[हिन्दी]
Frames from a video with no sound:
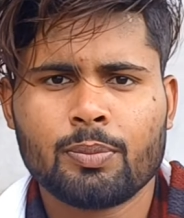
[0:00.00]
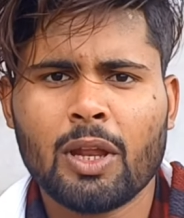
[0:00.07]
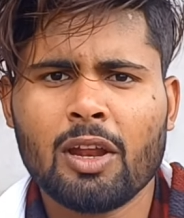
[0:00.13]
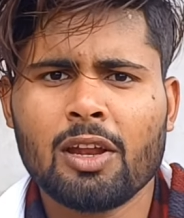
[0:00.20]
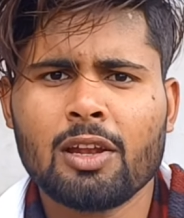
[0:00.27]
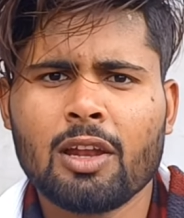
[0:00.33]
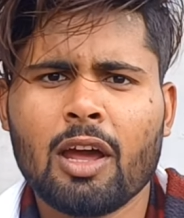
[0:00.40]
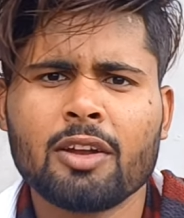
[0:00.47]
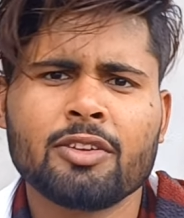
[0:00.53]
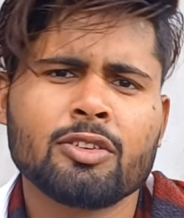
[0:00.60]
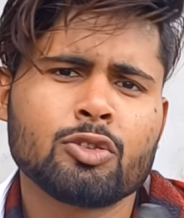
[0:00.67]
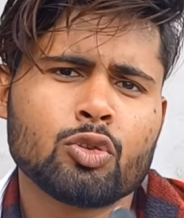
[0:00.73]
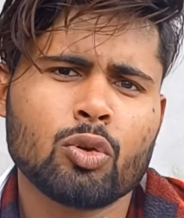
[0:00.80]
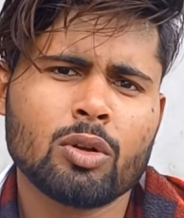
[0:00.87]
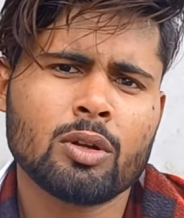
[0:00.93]

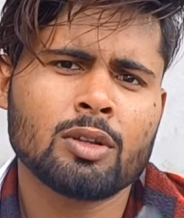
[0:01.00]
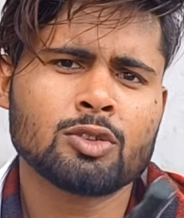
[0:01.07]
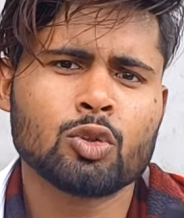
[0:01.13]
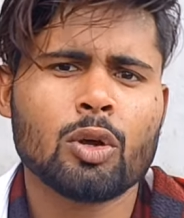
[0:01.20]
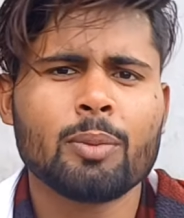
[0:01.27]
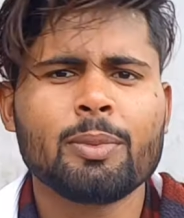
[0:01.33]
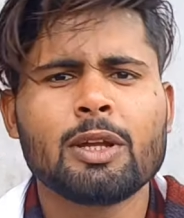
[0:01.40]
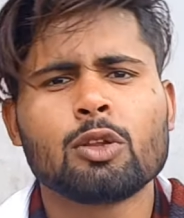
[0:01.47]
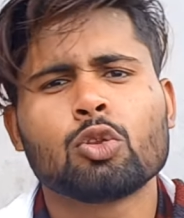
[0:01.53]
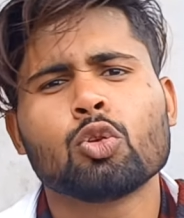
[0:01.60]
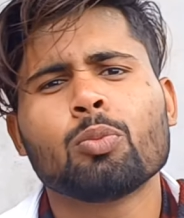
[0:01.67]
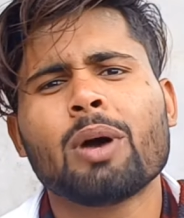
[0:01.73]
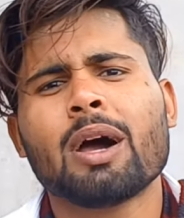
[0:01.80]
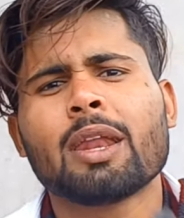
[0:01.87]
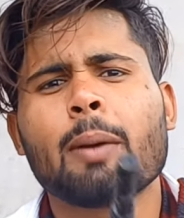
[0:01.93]
प्रलयनाथ गिरणा स्वामी
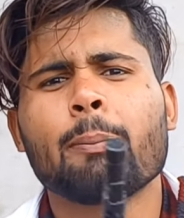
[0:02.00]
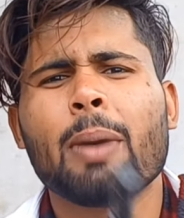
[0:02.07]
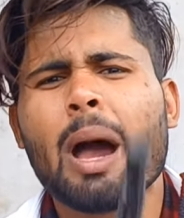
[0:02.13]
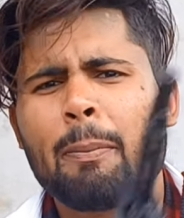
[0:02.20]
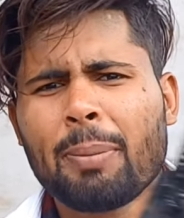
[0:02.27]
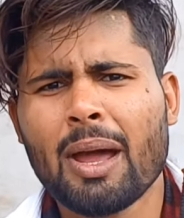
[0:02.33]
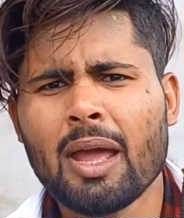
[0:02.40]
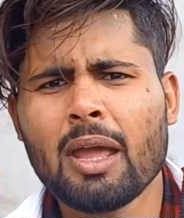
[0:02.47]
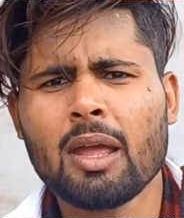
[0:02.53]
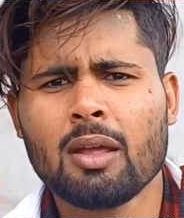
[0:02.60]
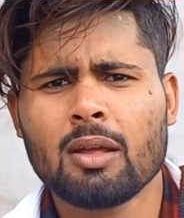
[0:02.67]
तुम्हारा बाप